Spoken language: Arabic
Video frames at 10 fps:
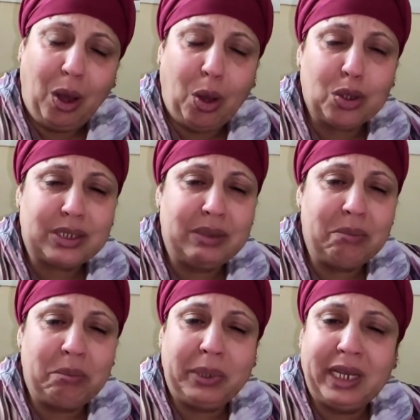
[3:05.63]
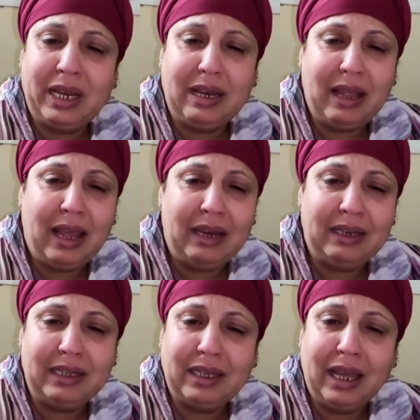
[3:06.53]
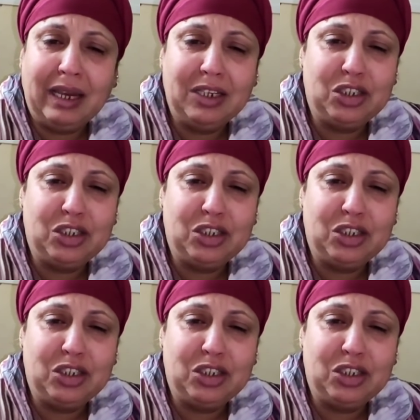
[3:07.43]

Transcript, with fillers: اقسم بالله اللي قال